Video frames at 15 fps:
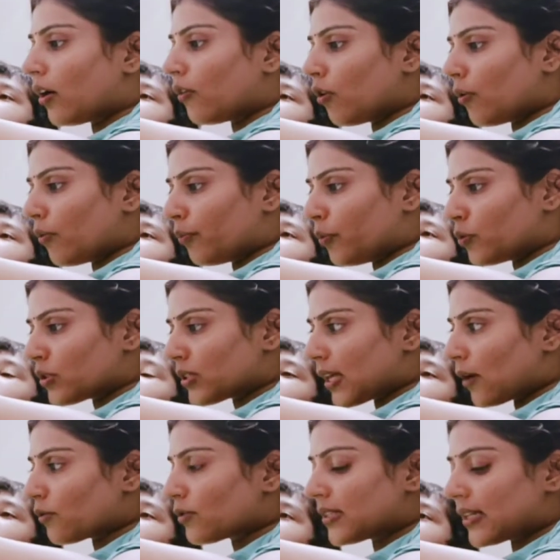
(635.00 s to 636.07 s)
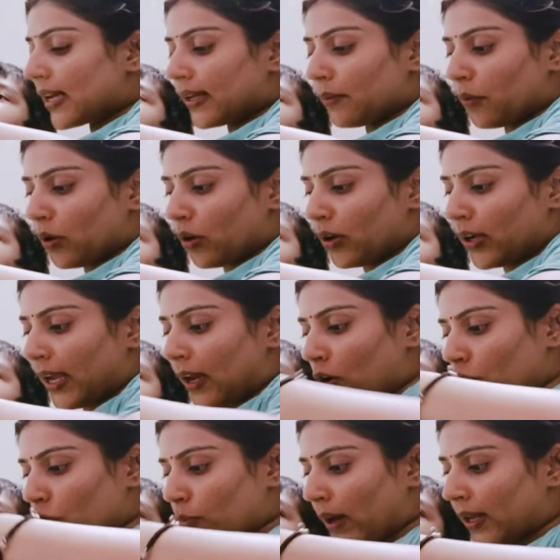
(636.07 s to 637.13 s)
वो पूछते हैं उससे बोलो ये
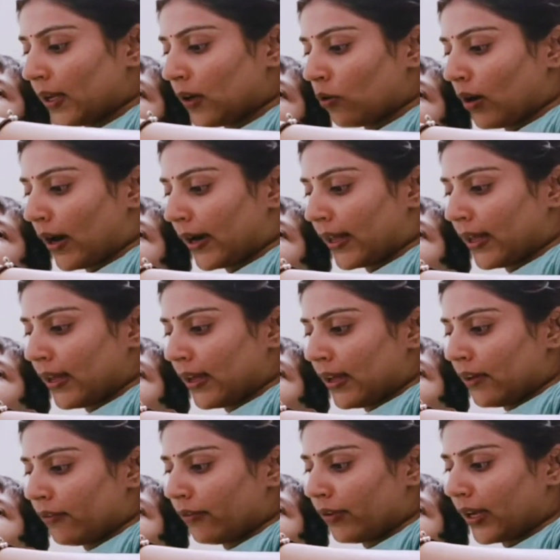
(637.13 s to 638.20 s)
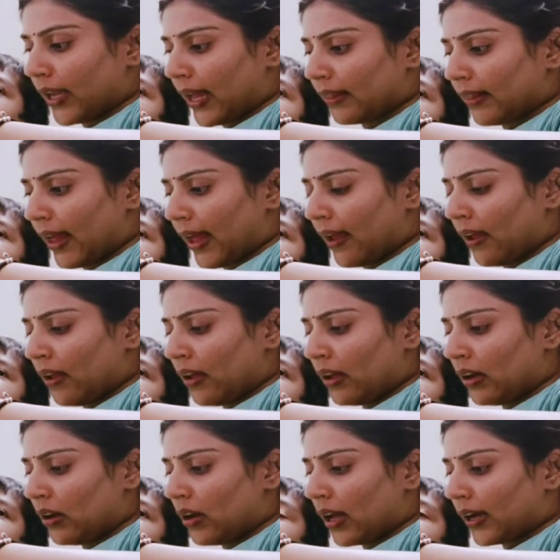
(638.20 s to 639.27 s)
लो तुम्हारी कुल्हाड़ी फिर कहता है
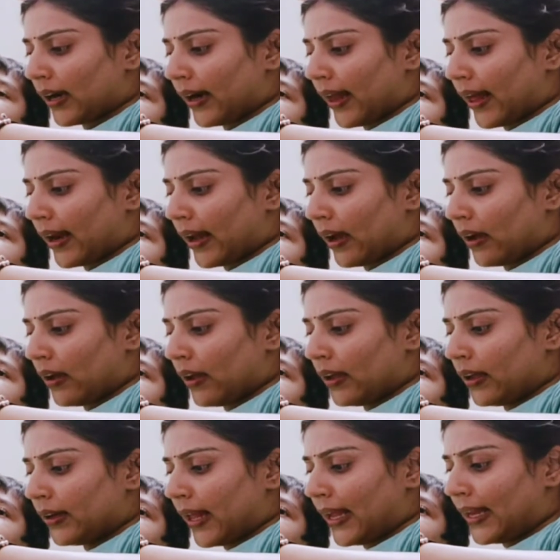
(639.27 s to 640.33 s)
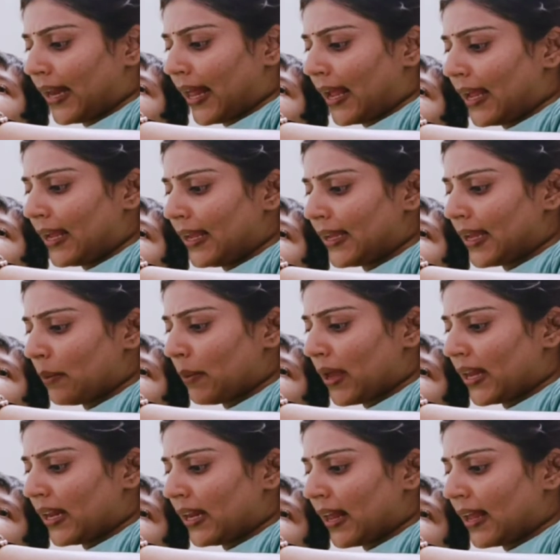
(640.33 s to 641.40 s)
लकड़ारा नहीं नहीं ये
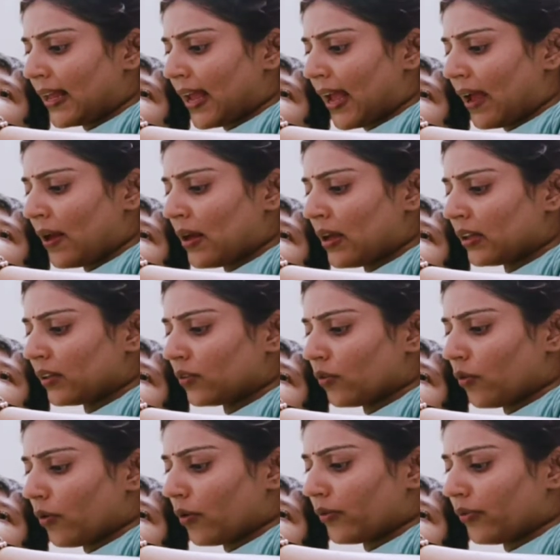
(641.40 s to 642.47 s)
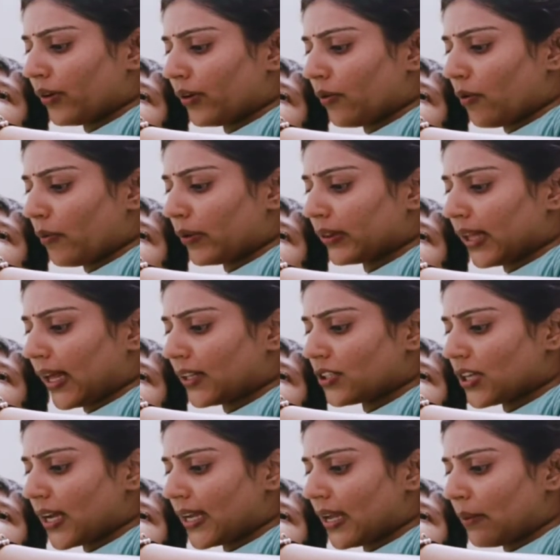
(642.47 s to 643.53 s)
मेरी नहीं है दो फिर वो बोलते हैं
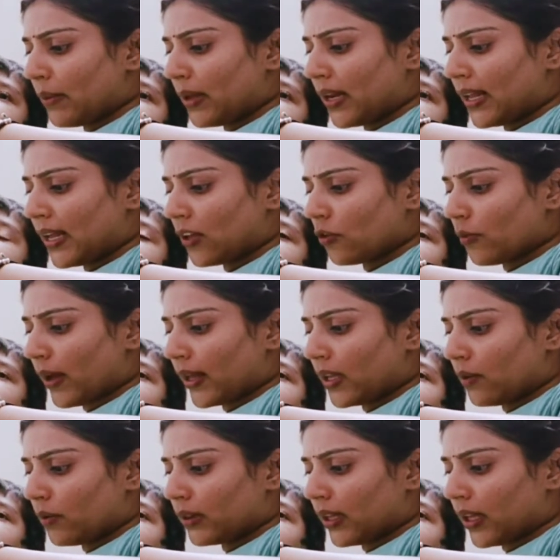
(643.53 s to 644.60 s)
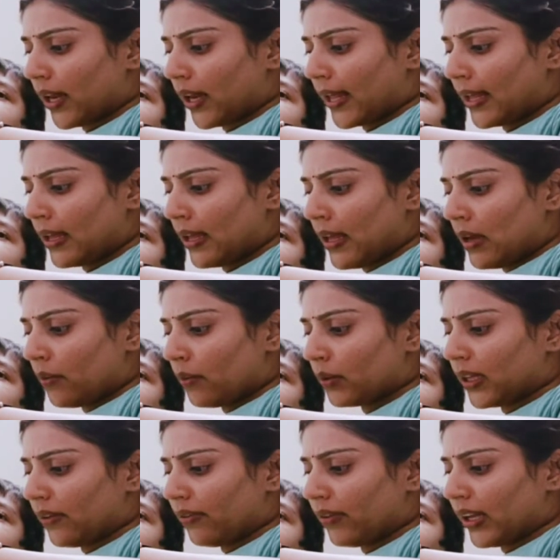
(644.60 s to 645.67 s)
अच्छा ये भी नहीं है तुम्हारी बोलते नहीं
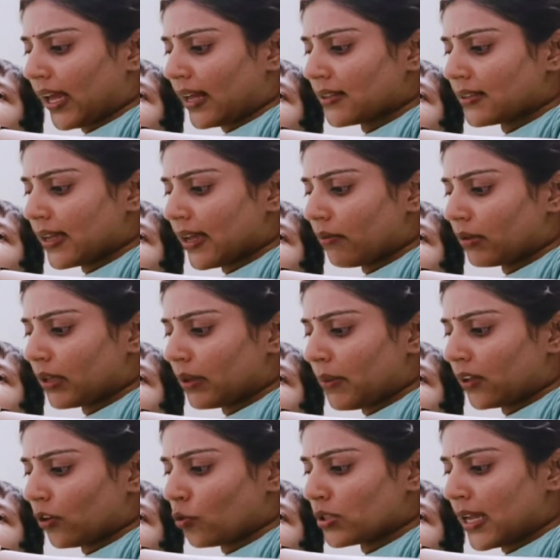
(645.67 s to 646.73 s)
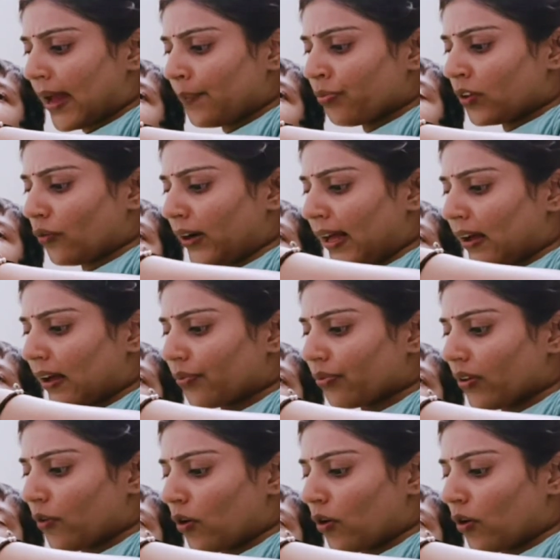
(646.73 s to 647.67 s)
बोलते फिर कैसी है बोलते दोस्तों इस तरह से